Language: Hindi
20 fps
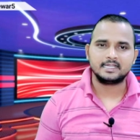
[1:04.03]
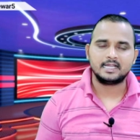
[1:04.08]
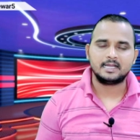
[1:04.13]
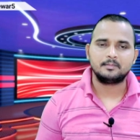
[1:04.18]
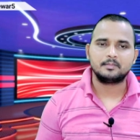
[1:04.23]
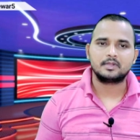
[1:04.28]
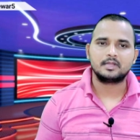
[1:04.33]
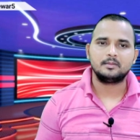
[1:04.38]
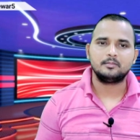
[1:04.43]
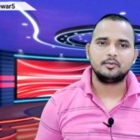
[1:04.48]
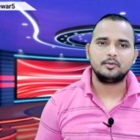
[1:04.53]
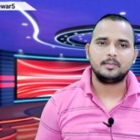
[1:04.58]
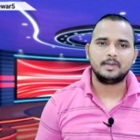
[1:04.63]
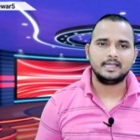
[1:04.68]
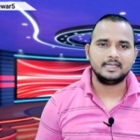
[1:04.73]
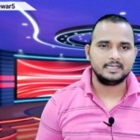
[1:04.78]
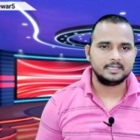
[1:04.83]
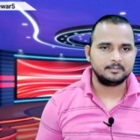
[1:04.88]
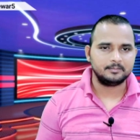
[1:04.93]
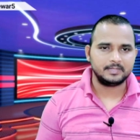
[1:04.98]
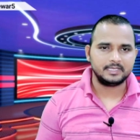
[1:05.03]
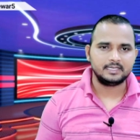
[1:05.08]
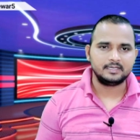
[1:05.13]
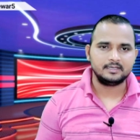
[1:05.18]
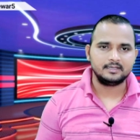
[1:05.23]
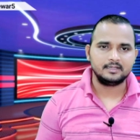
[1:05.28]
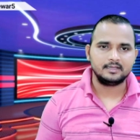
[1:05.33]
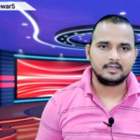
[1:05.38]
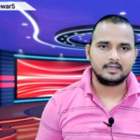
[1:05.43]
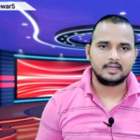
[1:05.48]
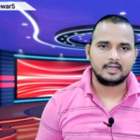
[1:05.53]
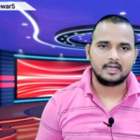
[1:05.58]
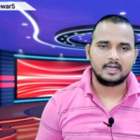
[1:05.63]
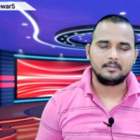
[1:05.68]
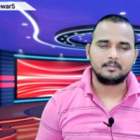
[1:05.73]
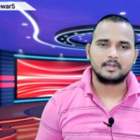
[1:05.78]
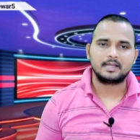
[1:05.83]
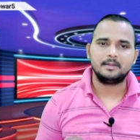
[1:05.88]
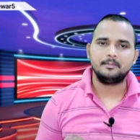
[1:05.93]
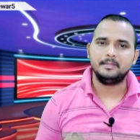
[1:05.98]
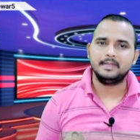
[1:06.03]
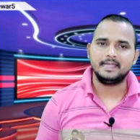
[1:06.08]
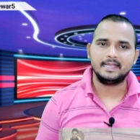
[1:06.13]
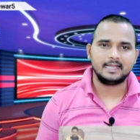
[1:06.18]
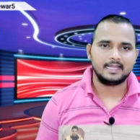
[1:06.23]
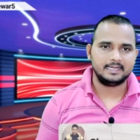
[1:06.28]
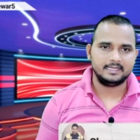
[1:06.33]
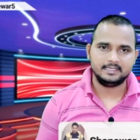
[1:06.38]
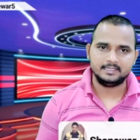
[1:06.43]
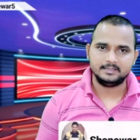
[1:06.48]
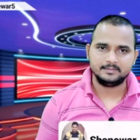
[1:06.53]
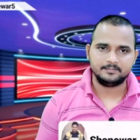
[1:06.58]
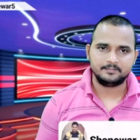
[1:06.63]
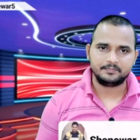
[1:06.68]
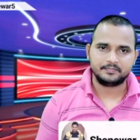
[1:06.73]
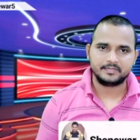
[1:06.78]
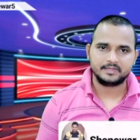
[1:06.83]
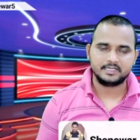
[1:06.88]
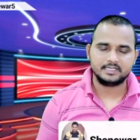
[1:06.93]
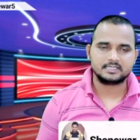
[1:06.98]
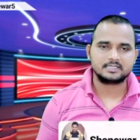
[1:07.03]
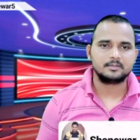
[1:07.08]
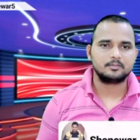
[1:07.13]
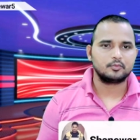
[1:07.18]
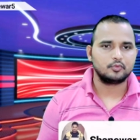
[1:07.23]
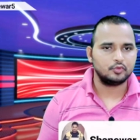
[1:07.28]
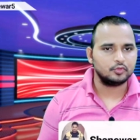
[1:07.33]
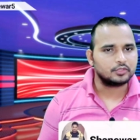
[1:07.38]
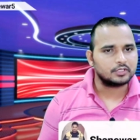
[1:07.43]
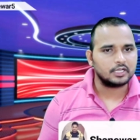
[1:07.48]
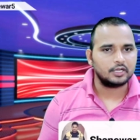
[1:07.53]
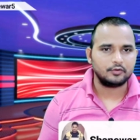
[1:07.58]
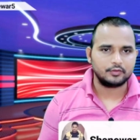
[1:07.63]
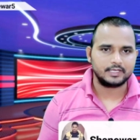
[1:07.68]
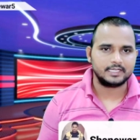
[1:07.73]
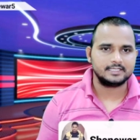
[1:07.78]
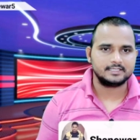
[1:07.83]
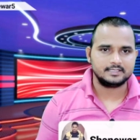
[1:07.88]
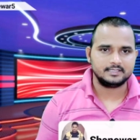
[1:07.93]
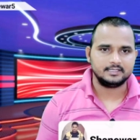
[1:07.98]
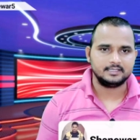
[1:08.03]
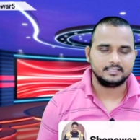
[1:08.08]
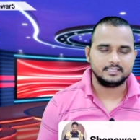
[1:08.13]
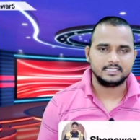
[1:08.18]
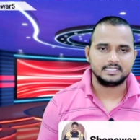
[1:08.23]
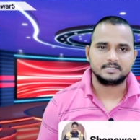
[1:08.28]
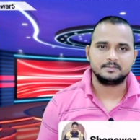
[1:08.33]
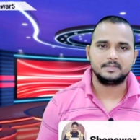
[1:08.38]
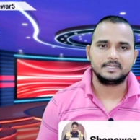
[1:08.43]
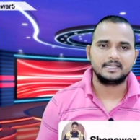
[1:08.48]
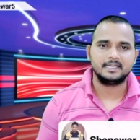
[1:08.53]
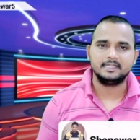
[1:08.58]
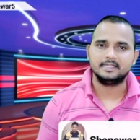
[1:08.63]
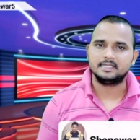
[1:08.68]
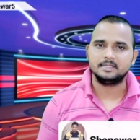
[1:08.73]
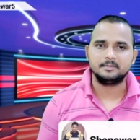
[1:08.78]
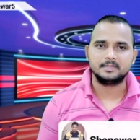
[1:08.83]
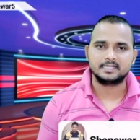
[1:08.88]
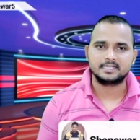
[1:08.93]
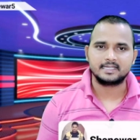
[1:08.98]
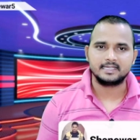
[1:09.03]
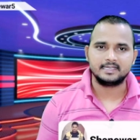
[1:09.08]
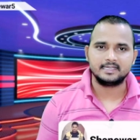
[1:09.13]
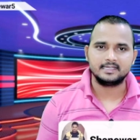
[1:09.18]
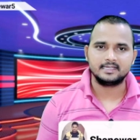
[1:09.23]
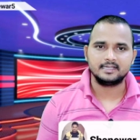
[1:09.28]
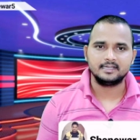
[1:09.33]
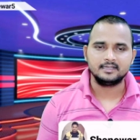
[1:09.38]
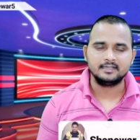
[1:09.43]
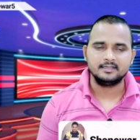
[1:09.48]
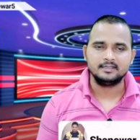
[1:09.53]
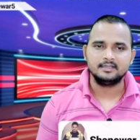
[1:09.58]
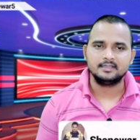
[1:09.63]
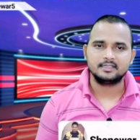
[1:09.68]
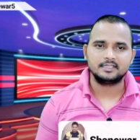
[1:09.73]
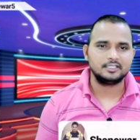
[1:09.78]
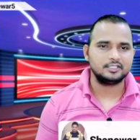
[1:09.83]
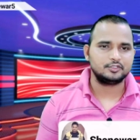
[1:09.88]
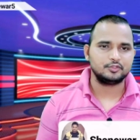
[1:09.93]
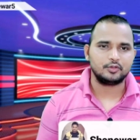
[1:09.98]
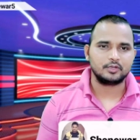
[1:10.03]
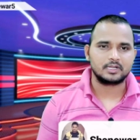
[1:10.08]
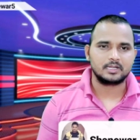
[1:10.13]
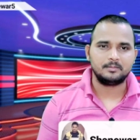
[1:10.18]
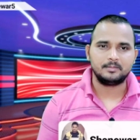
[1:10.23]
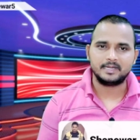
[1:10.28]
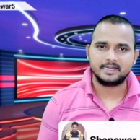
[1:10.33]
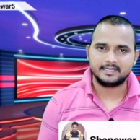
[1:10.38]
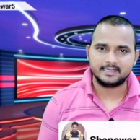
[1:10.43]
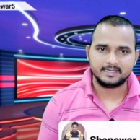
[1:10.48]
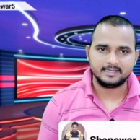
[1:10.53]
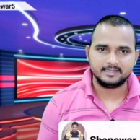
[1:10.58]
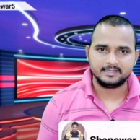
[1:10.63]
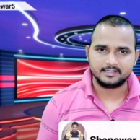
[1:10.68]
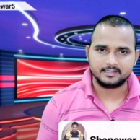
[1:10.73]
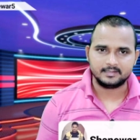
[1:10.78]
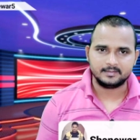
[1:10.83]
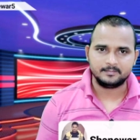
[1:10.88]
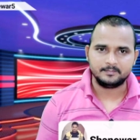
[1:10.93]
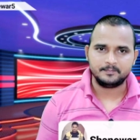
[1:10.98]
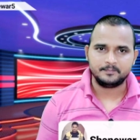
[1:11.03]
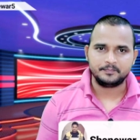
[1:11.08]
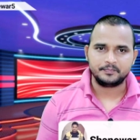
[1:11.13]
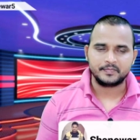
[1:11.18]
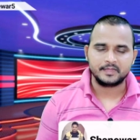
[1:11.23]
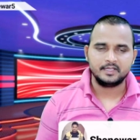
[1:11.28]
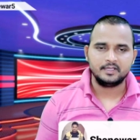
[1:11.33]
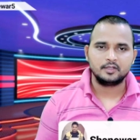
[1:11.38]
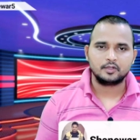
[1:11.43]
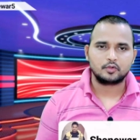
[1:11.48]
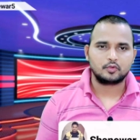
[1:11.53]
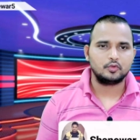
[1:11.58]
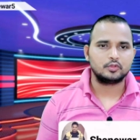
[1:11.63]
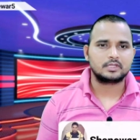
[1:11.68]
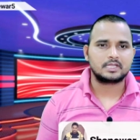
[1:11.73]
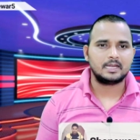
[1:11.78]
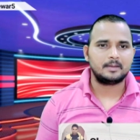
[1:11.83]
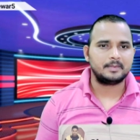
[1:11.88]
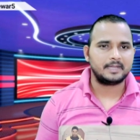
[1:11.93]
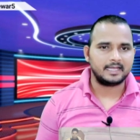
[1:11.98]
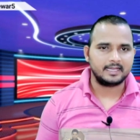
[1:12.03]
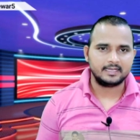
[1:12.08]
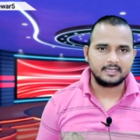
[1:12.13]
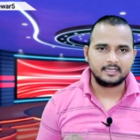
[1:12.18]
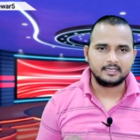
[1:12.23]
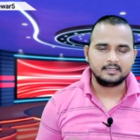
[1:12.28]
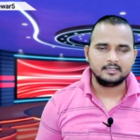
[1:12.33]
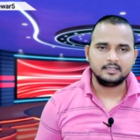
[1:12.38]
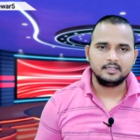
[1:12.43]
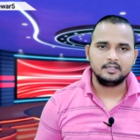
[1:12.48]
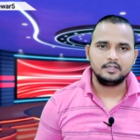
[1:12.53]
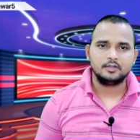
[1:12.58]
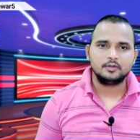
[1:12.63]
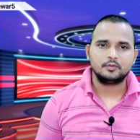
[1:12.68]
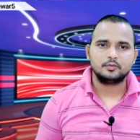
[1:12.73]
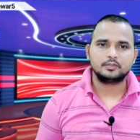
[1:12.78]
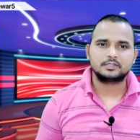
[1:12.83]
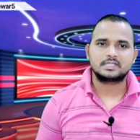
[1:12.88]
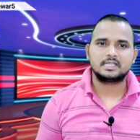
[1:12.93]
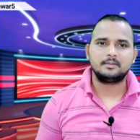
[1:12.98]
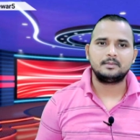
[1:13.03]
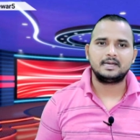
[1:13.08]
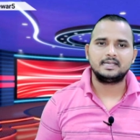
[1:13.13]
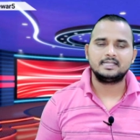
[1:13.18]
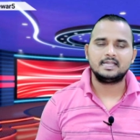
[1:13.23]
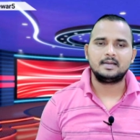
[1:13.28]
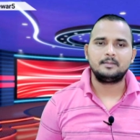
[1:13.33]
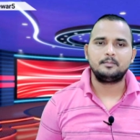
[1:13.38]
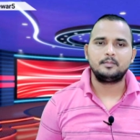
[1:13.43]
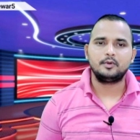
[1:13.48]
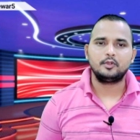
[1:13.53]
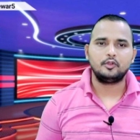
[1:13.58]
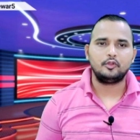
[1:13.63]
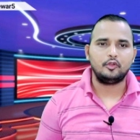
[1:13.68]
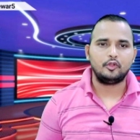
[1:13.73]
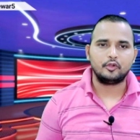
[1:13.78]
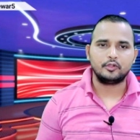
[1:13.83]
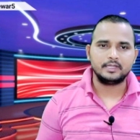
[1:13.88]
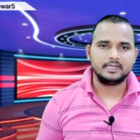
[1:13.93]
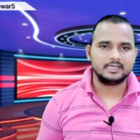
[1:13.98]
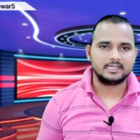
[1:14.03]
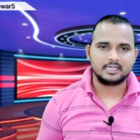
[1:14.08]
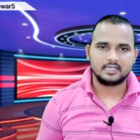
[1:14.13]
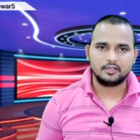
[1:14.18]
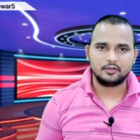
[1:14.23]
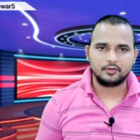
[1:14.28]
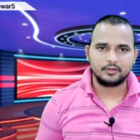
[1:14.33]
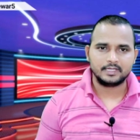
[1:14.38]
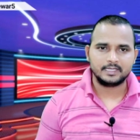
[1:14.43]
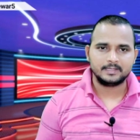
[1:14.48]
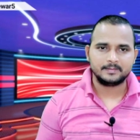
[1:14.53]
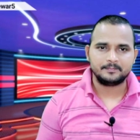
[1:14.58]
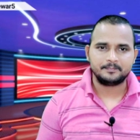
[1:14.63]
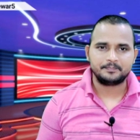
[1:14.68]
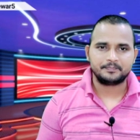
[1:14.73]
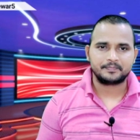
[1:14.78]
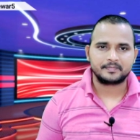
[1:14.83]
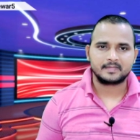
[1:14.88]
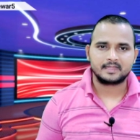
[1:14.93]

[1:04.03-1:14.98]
जाएगा आपका मोबाइल नंबर आपका मेल आईडी ये सब खुद का होना चाहिए इसमें गलती मत करिएगा किसी और का मत डालिएगा खुद का आप डालना उसके बाद आप लॉगिन कर लोगे